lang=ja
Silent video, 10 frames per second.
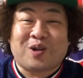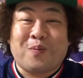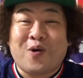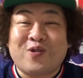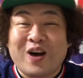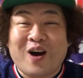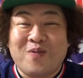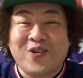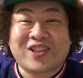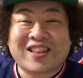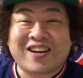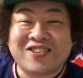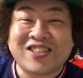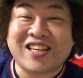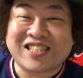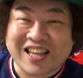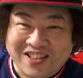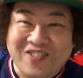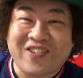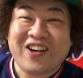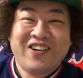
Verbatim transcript: と僕は思ってるんですけども、